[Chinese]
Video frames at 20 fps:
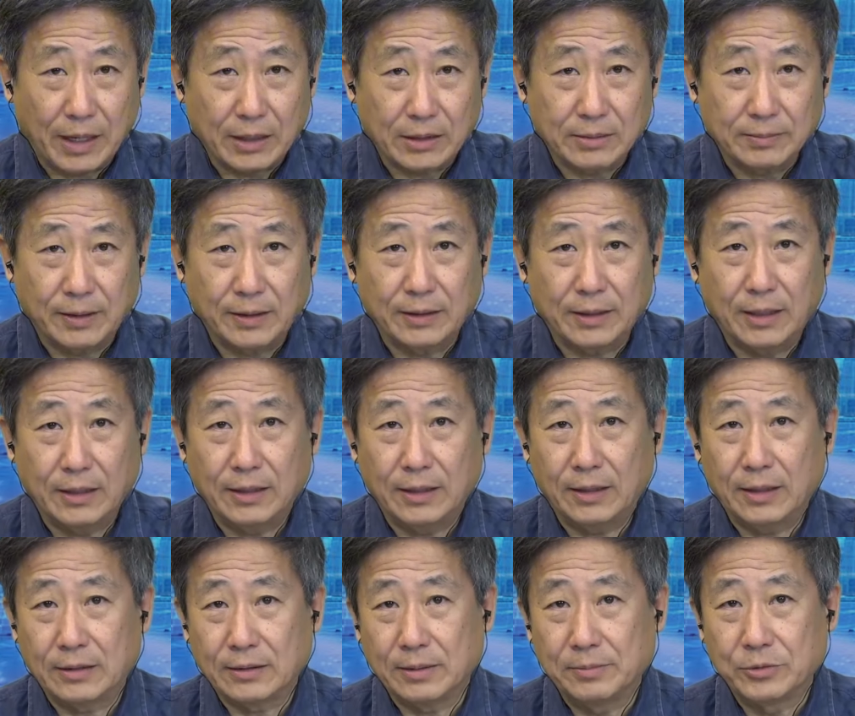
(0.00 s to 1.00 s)
是吧？来来
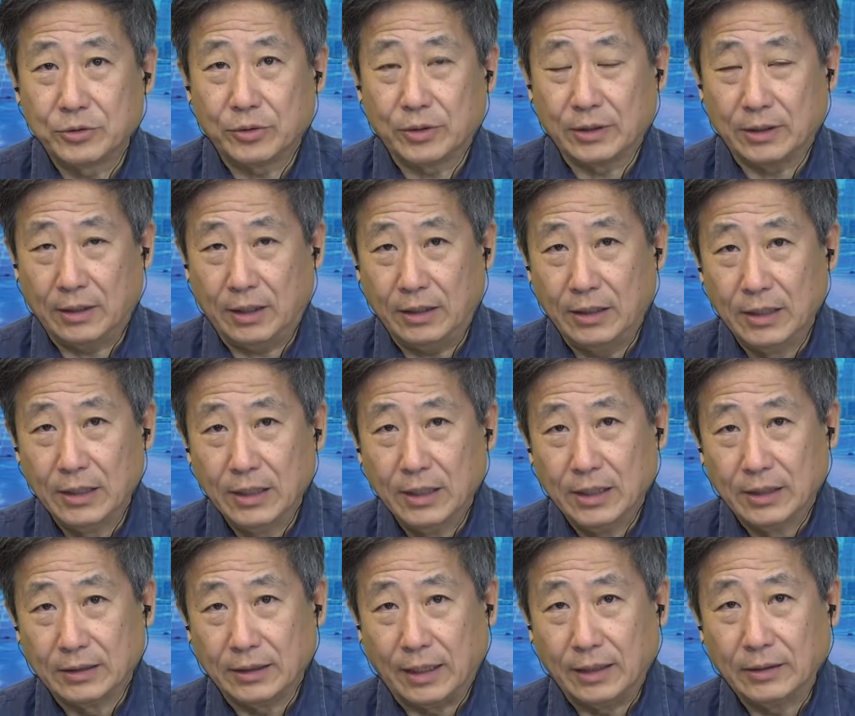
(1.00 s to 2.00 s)
来，咱们坐下来
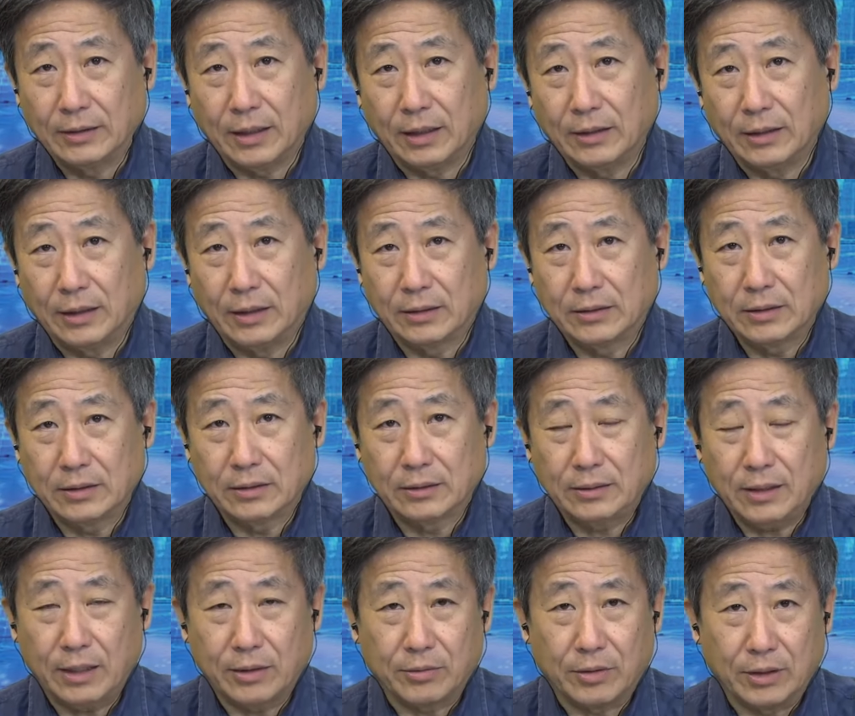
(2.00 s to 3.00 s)
谈一谈啊，这个
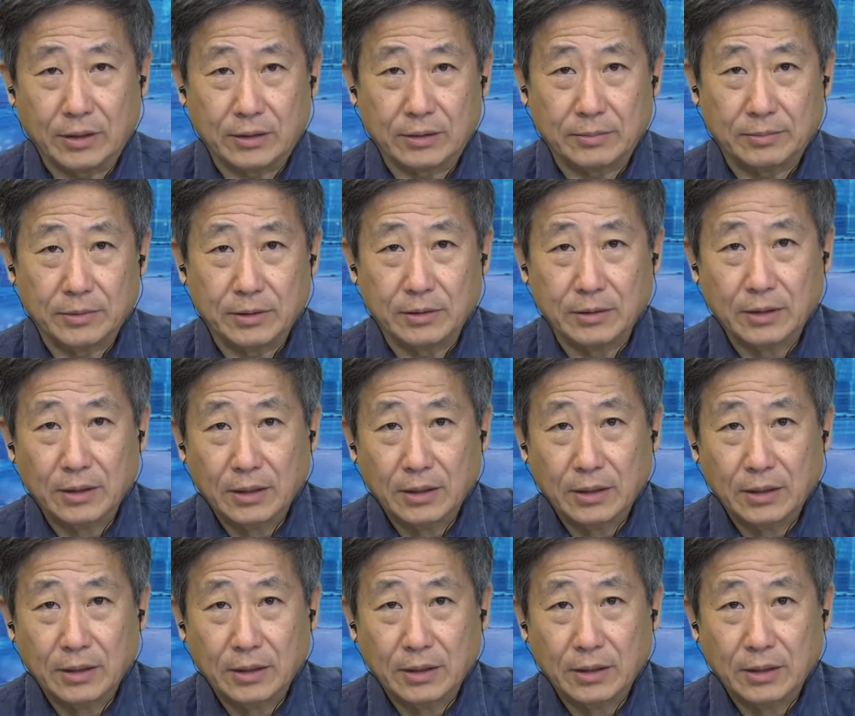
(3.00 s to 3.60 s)
贷款的什么的。